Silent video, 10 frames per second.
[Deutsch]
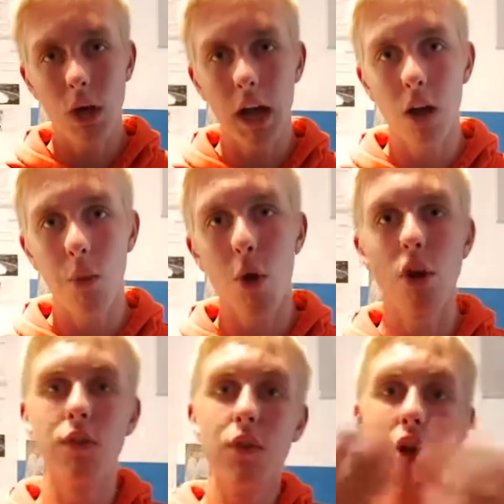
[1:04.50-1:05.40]
geiler, um
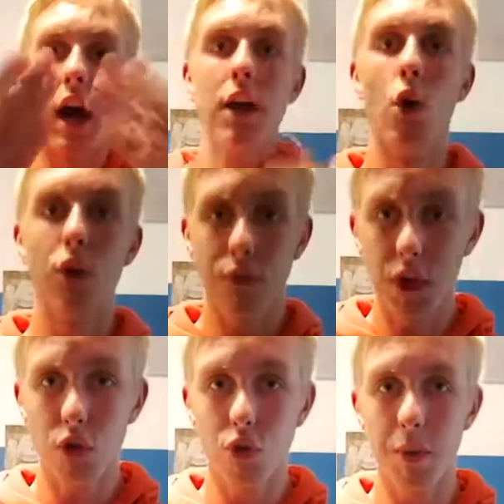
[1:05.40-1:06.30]
euch wieder ein neues
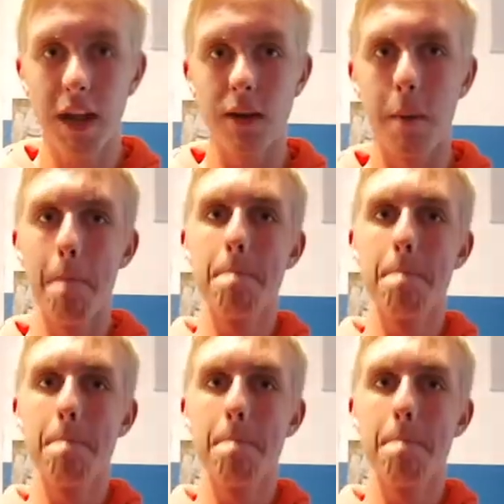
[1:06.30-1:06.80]
Video zu bringen.